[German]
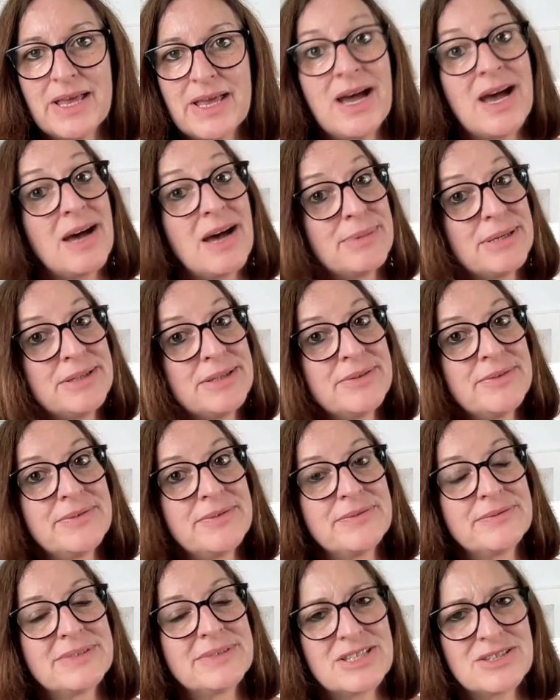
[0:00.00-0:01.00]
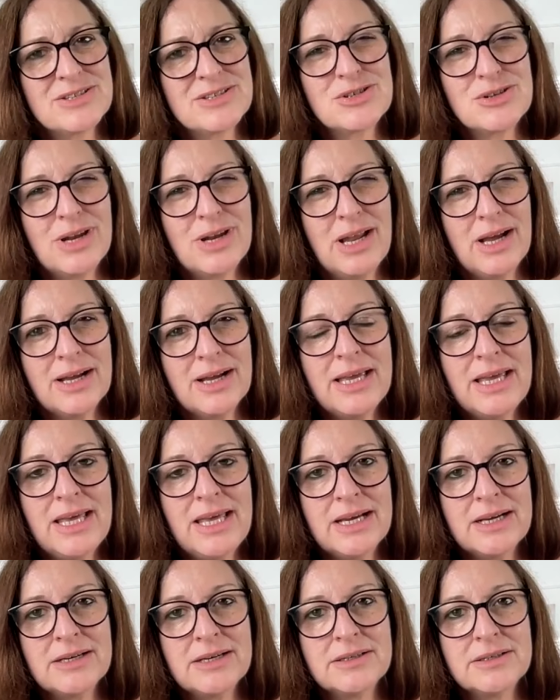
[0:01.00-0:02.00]
Aber das ist schon lange
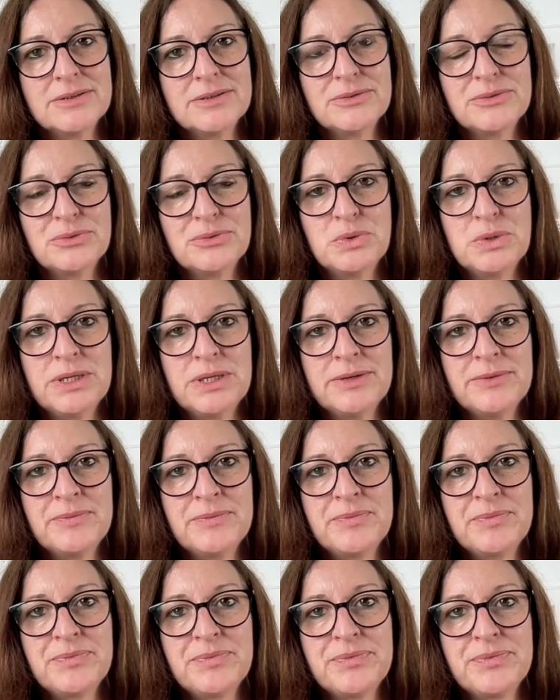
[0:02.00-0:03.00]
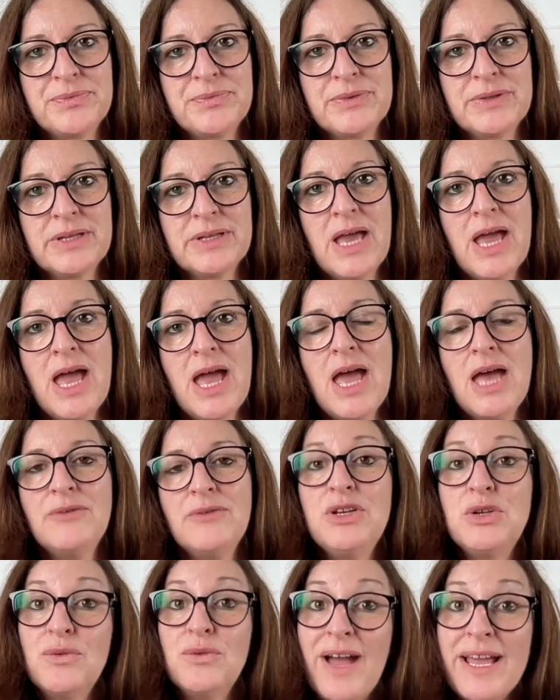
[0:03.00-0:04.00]
her, oder?
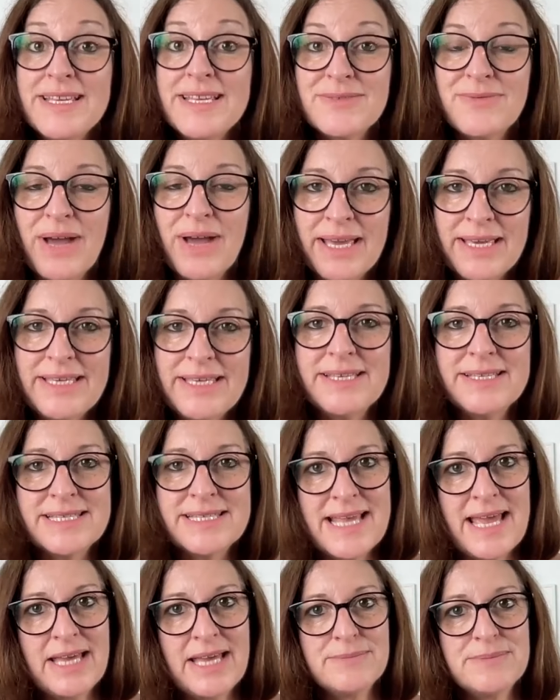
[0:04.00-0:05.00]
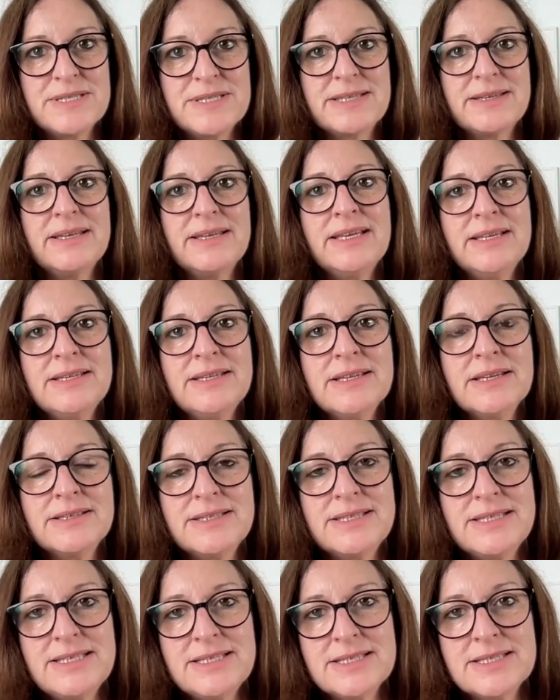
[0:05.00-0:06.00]
Wie du weißt, war ich selbst in
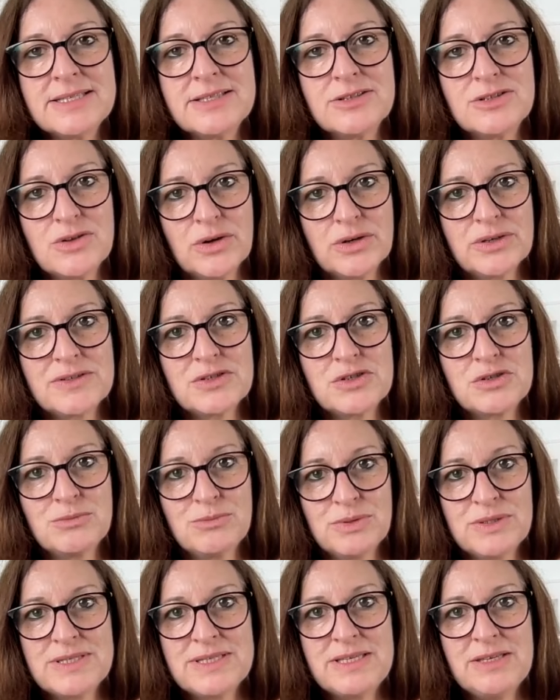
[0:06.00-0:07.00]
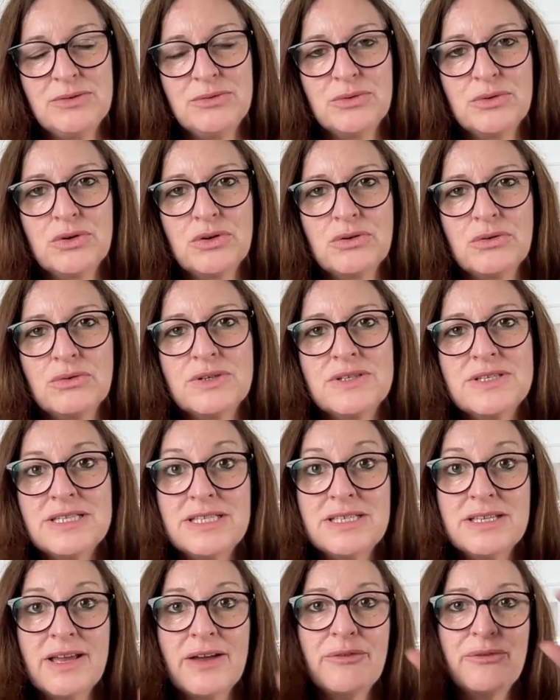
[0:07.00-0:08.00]
diesen toxischen Beziehungen und
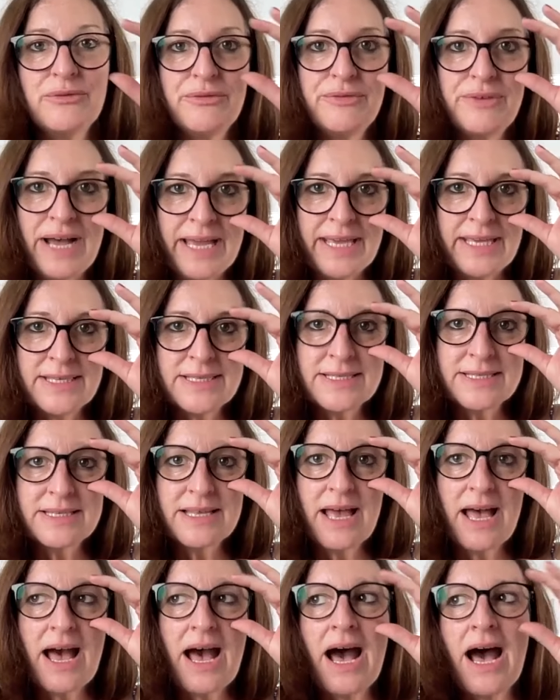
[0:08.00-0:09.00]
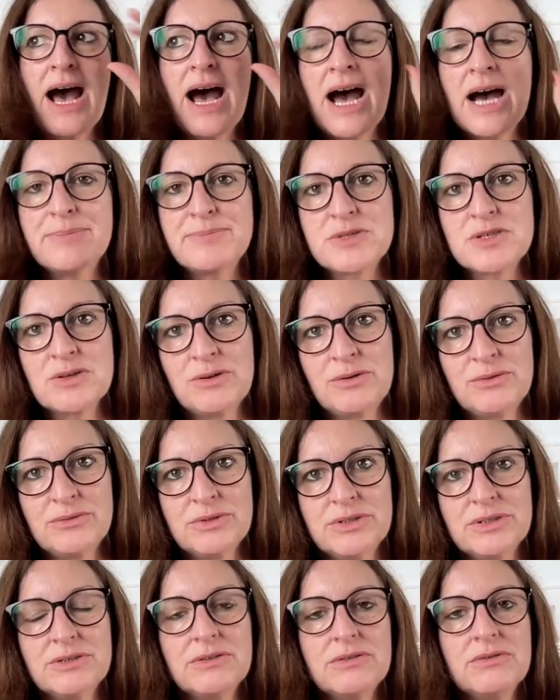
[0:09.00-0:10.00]
ich weiß
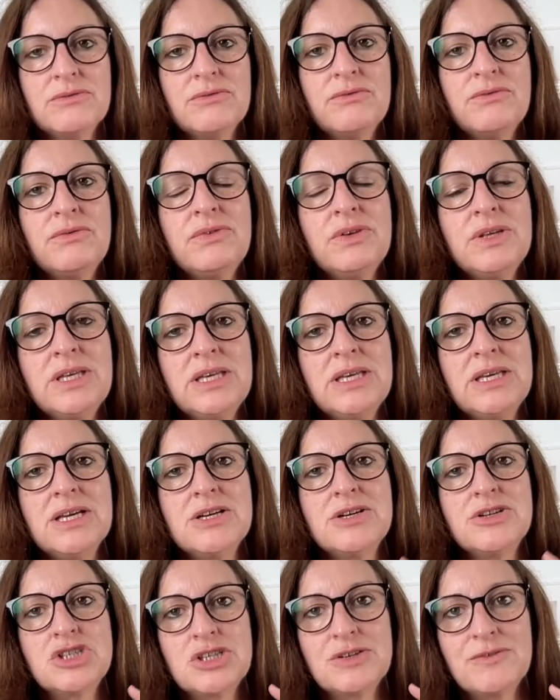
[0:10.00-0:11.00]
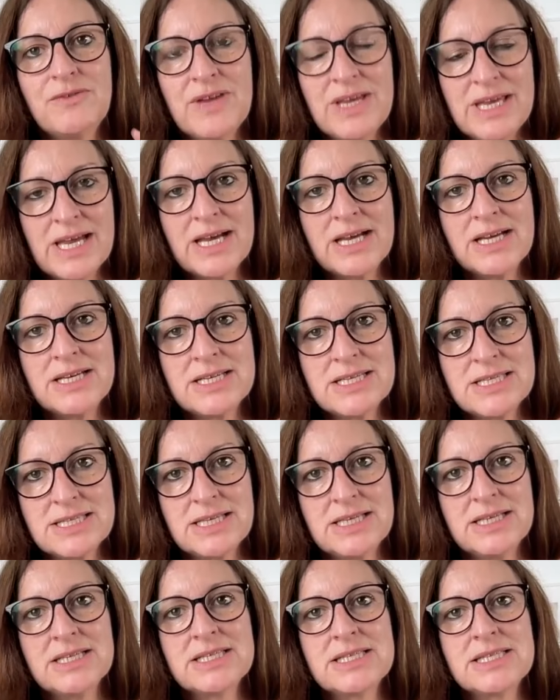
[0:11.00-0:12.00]
absolut, wie schwer es
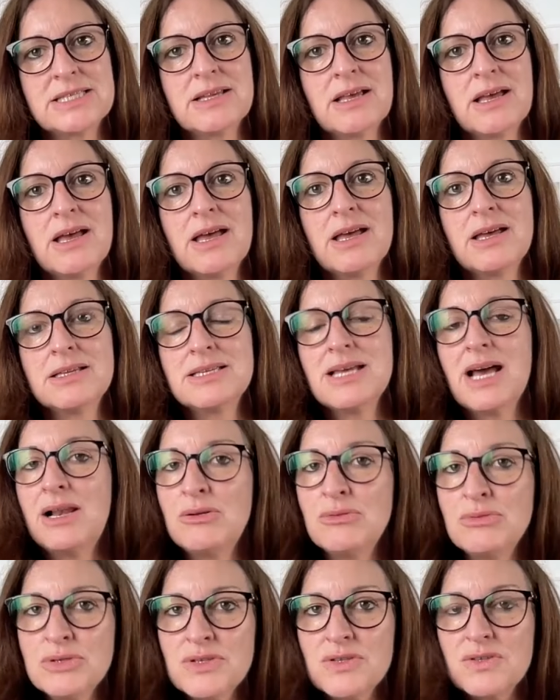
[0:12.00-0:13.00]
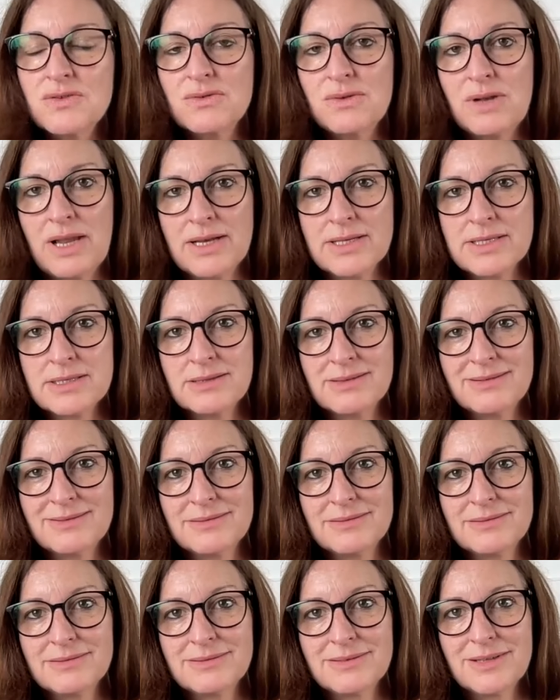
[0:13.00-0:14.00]
ist, da
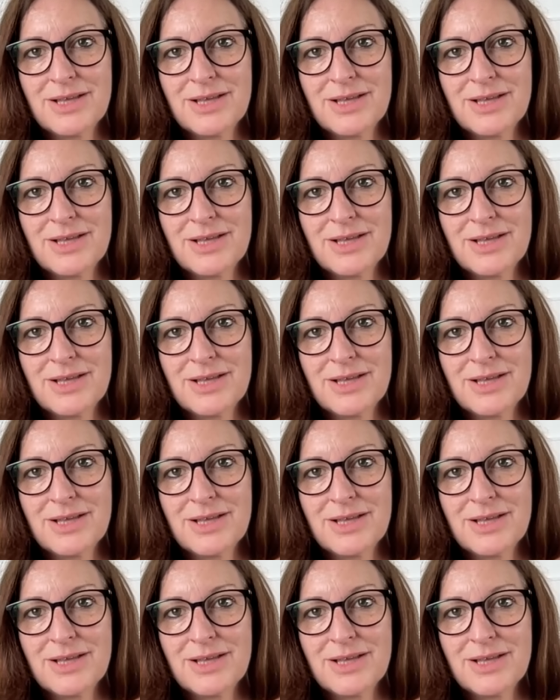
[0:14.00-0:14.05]
loszulassen.